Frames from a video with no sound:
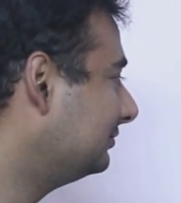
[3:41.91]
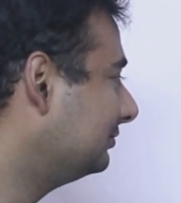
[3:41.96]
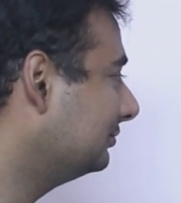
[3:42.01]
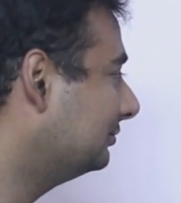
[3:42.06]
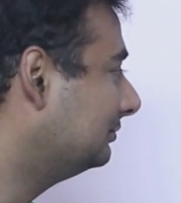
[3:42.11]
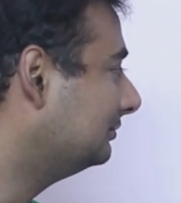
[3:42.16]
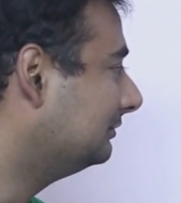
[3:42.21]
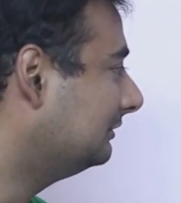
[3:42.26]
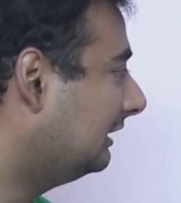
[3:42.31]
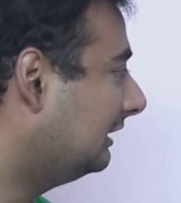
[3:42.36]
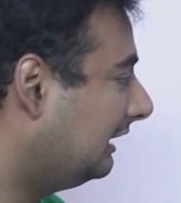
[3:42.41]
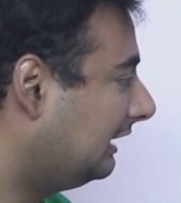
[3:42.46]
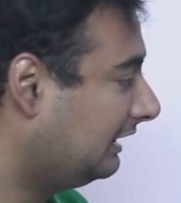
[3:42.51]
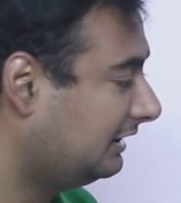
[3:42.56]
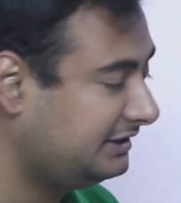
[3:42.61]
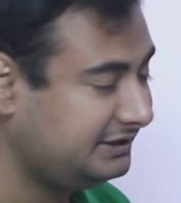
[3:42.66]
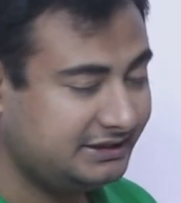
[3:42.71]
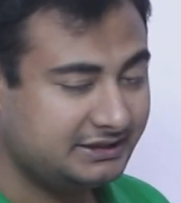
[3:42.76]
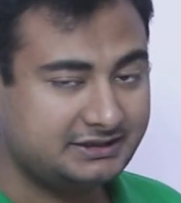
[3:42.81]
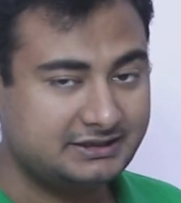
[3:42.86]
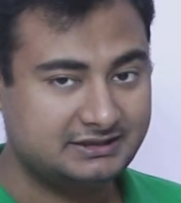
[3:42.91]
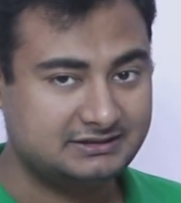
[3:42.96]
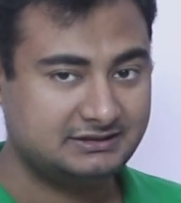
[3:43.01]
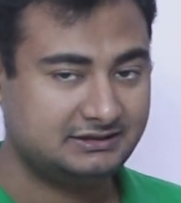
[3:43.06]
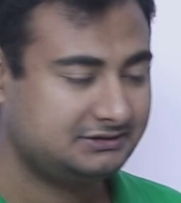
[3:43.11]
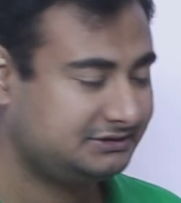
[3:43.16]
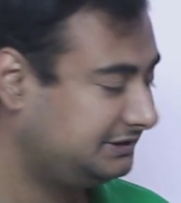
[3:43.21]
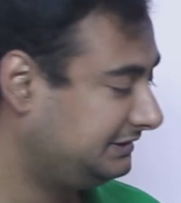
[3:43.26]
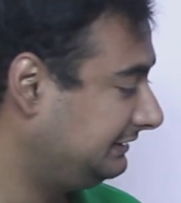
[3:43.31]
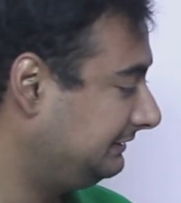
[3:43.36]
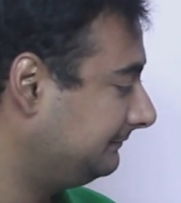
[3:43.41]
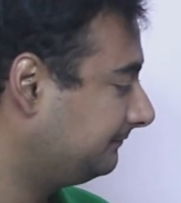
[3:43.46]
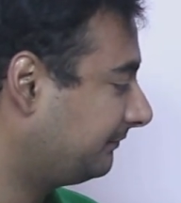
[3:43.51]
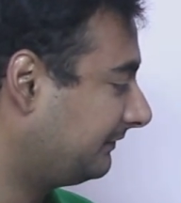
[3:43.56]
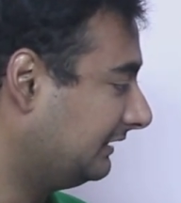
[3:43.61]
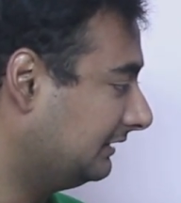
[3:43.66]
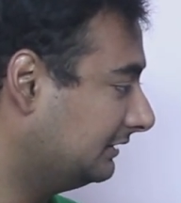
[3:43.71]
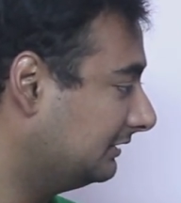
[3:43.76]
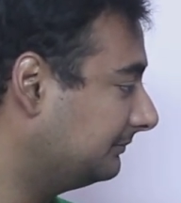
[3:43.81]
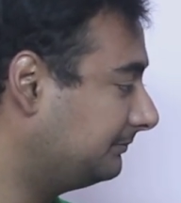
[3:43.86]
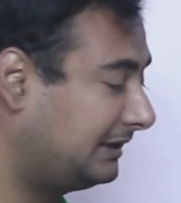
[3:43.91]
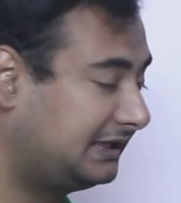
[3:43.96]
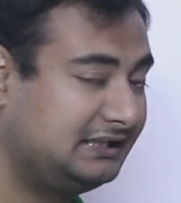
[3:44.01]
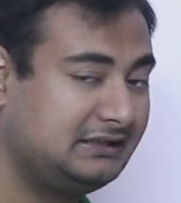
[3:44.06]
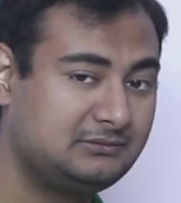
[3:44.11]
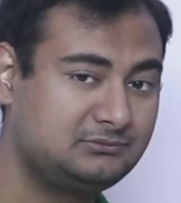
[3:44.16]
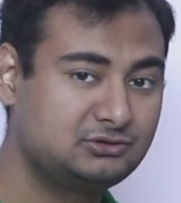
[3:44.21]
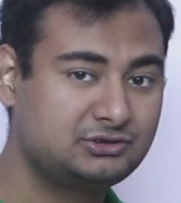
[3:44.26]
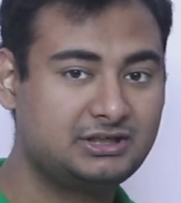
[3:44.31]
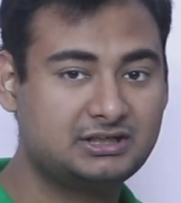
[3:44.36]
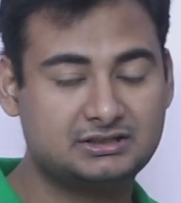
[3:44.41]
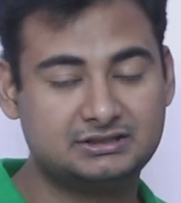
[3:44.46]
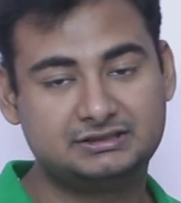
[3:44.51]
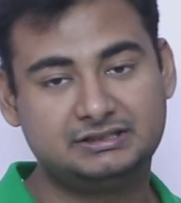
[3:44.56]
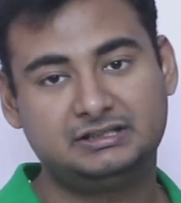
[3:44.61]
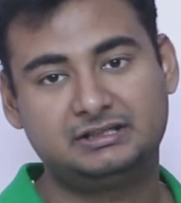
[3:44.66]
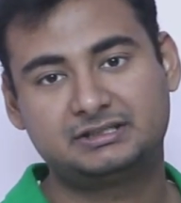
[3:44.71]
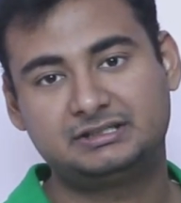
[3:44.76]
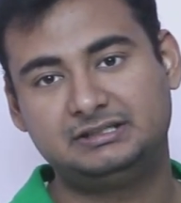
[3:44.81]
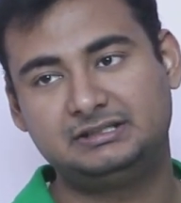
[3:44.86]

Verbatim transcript: तो आइडिया क्या था कि पहले हम लोग क्या करते हैं ना